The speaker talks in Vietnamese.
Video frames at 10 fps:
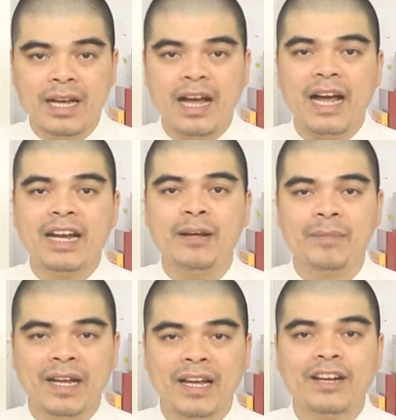ai
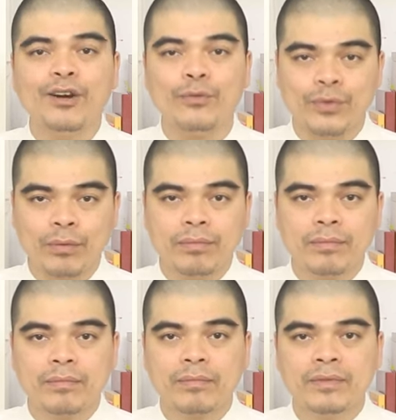làm lễ cầu phúc
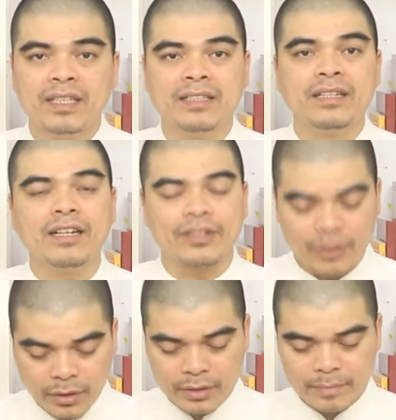thì rất là
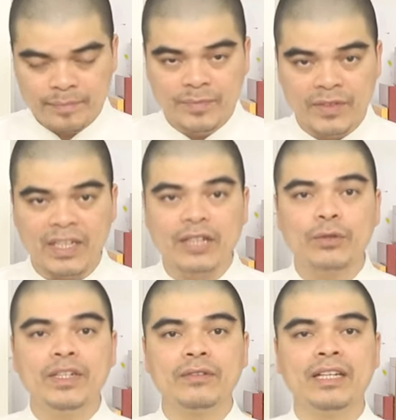tốt. Vậy nên
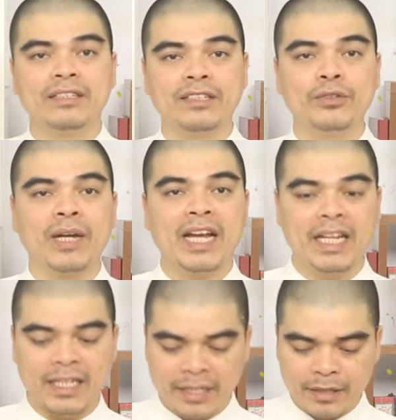quý vị có thể sử dụng 2
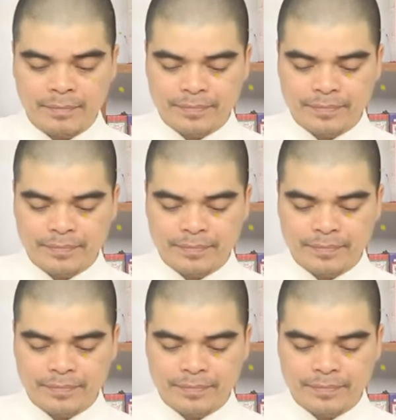ngày này nhé.